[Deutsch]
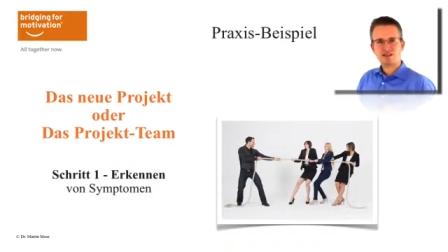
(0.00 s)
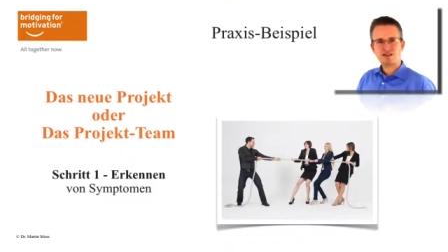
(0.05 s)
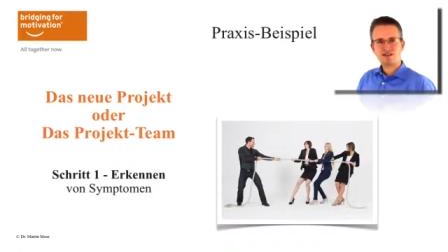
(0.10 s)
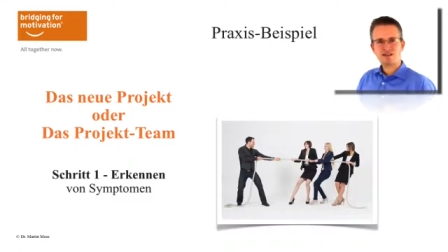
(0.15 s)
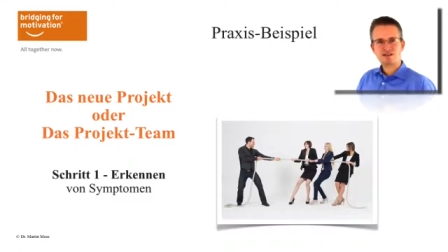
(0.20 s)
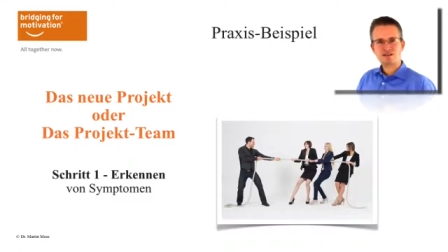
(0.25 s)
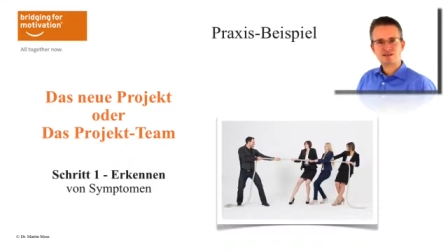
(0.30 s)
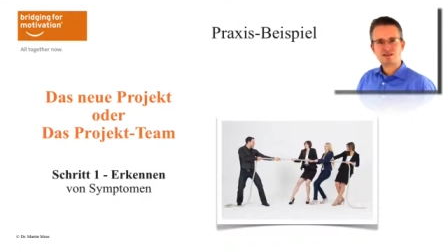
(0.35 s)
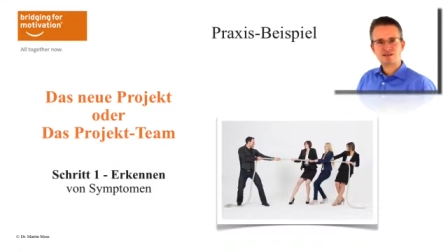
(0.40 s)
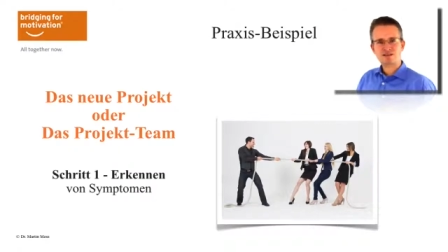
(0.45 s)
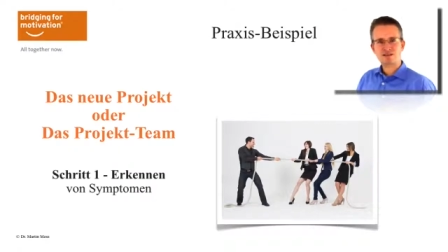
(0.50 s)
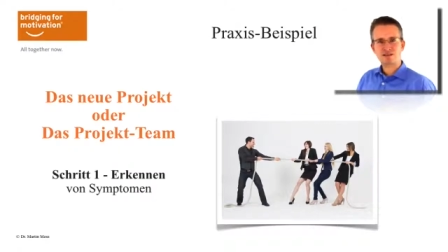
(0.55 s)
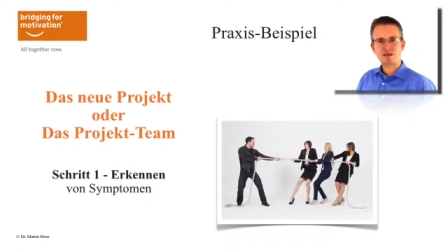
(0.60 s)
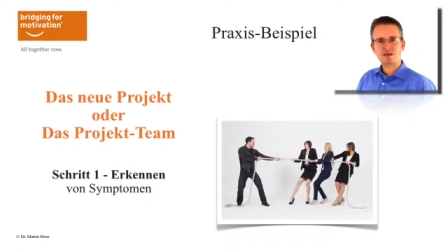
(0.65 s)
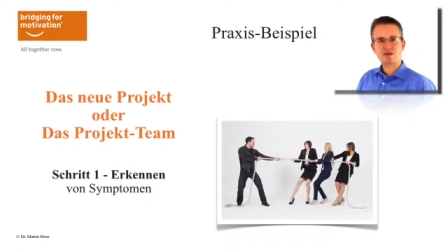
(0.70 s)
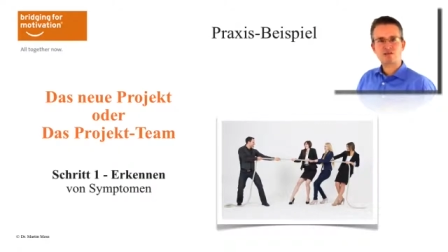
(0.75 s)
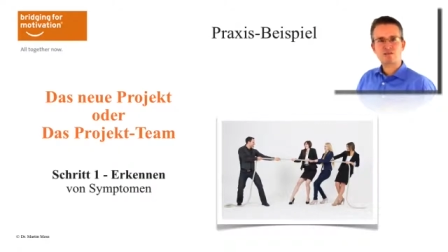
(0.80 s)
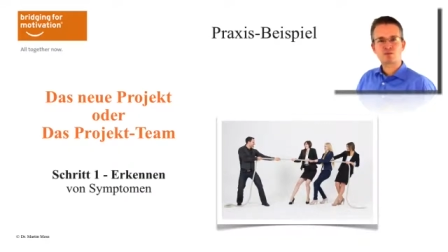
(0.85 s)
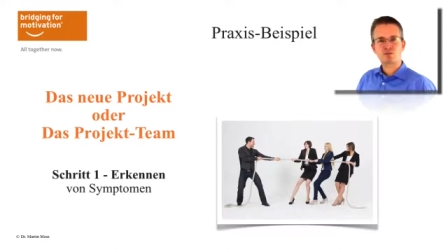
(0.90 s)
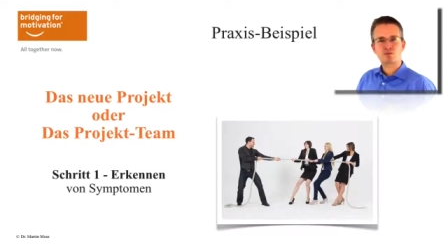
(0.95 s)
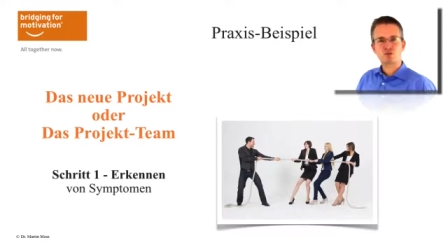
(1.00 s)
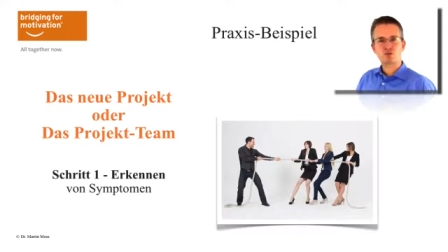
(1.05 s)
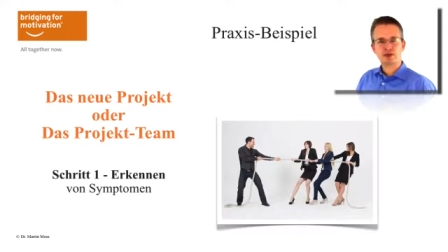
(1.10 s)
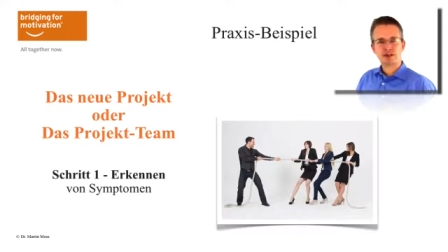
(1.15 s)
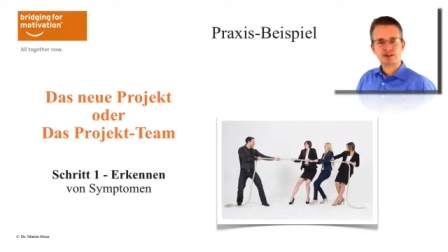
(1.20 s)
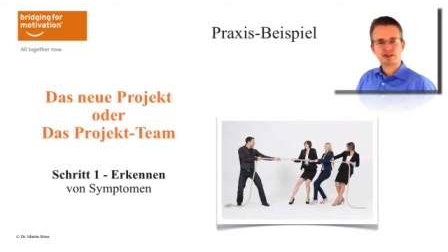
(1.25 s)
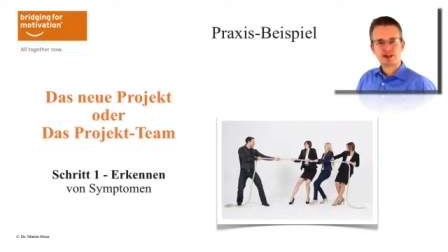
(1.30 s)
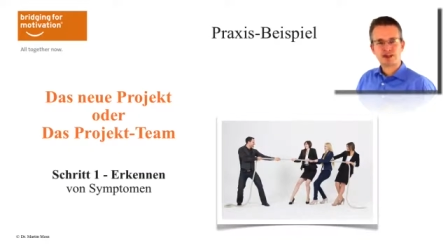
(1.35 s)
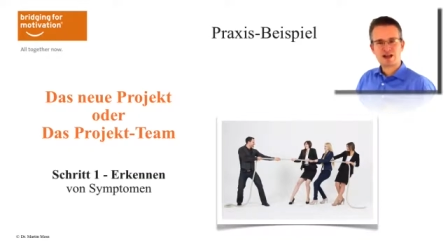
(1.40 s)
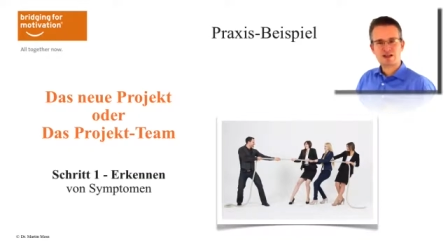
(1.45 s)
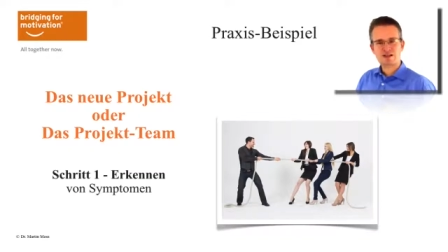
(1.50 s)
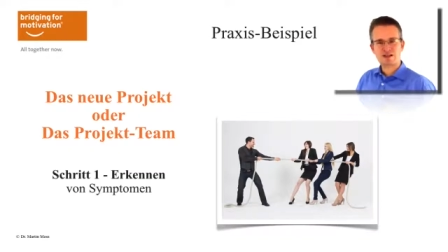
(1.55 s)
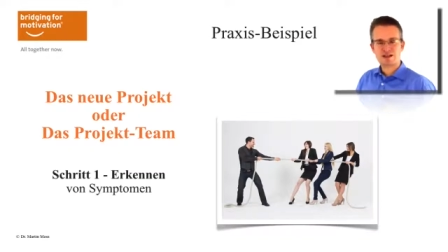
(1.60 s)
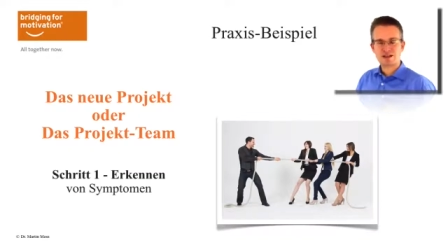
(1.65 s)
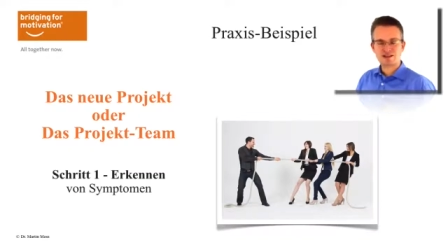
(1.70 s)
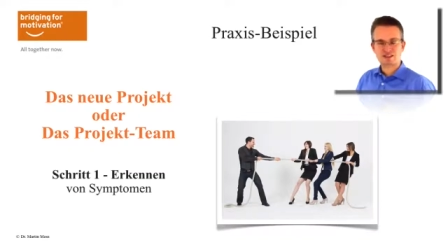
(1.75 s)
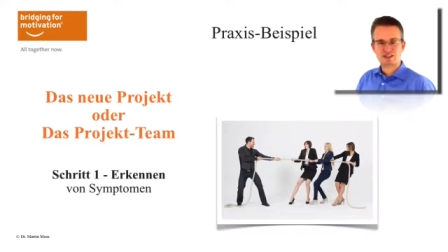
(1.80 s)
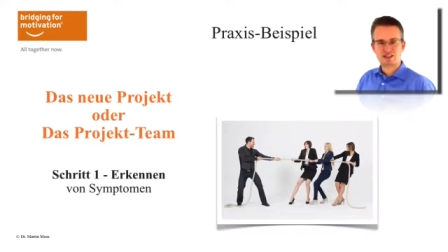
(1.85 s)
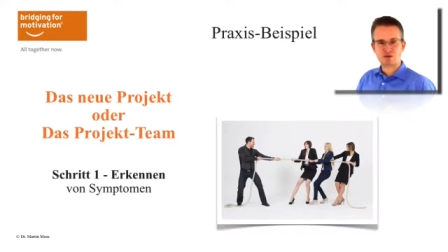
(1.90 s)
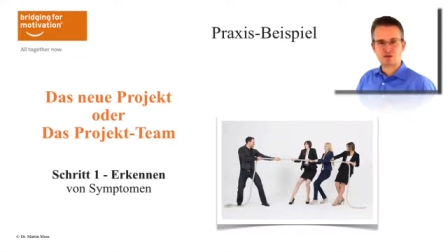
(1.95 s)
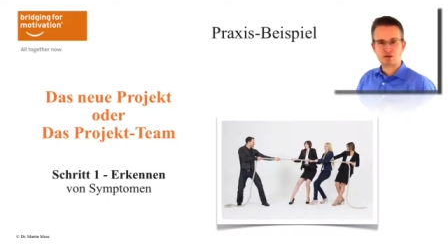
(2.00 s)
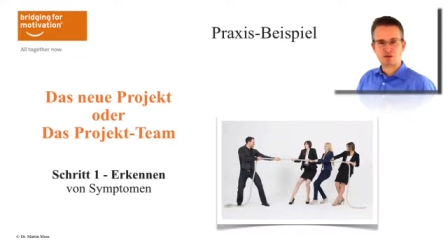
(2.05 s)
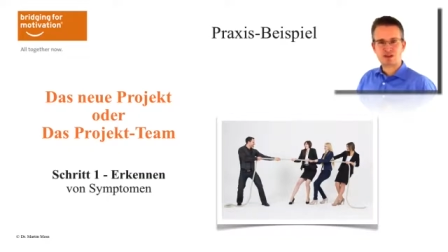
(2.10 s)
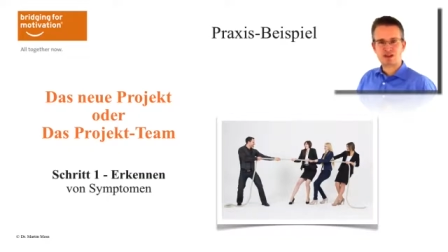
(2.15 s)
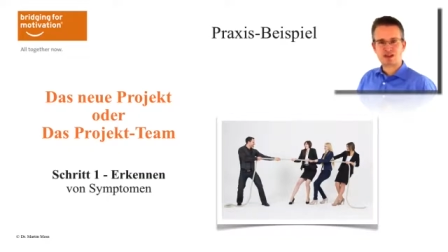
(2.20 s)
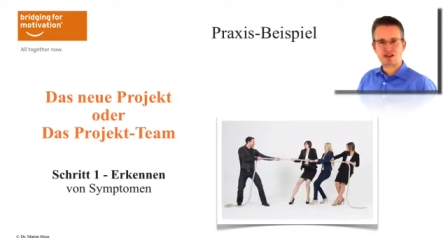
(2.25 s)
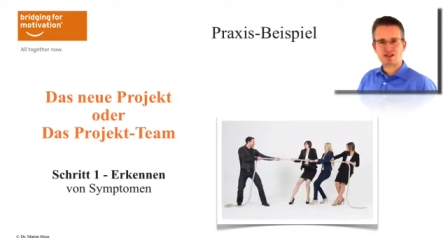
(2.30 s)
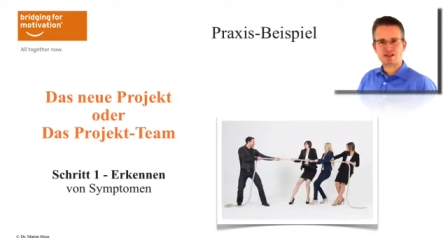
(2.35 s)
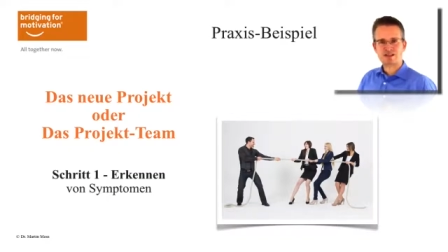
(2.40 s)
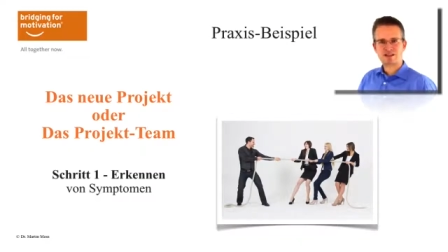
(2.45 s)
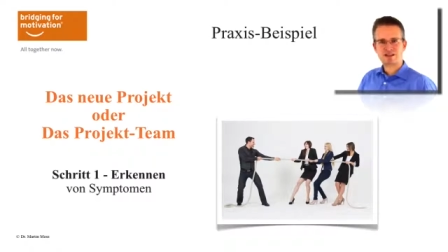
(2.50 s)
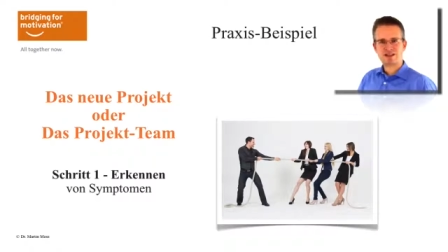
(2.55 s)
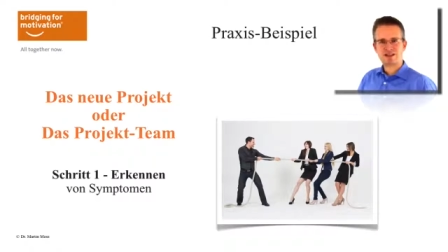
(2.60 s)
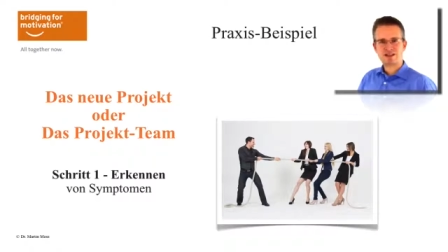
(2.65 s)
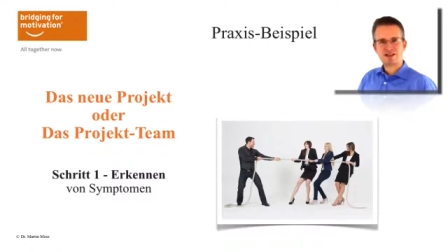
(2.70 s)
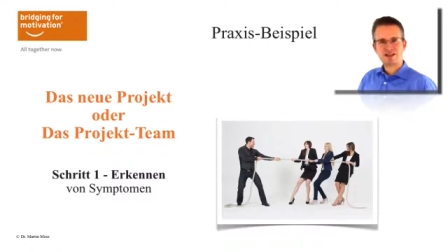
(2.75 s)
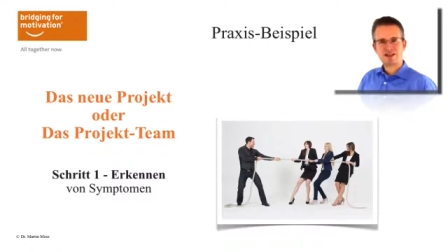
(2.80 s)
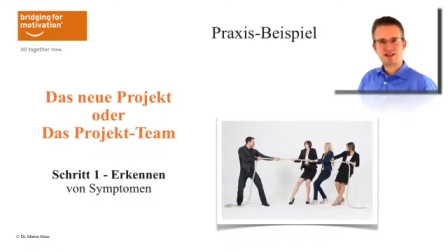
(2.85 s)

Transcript: ist der Projektleiter, der externe Projektleiter,